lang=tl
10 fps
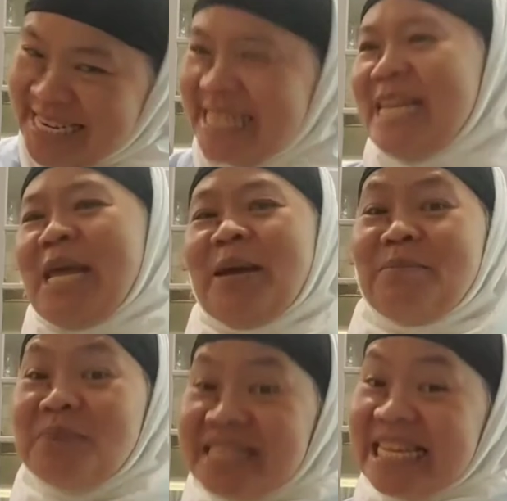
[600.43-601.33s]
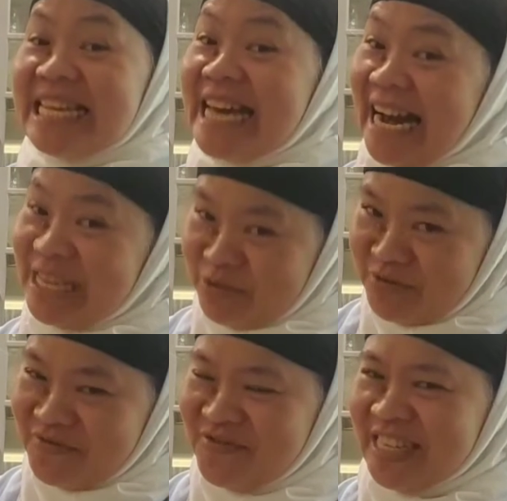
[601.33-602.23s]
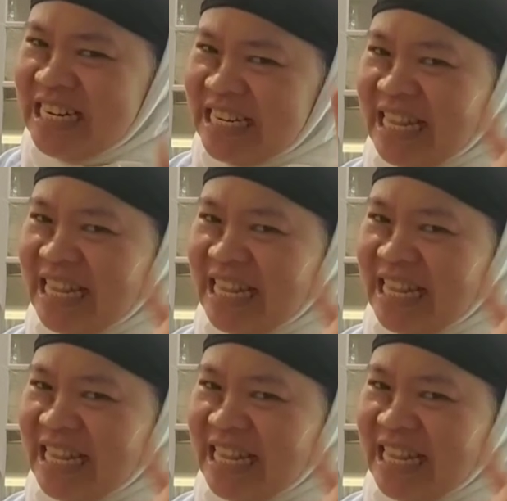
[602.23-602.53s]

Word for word: Birthday niya ngayon. Saglit lang.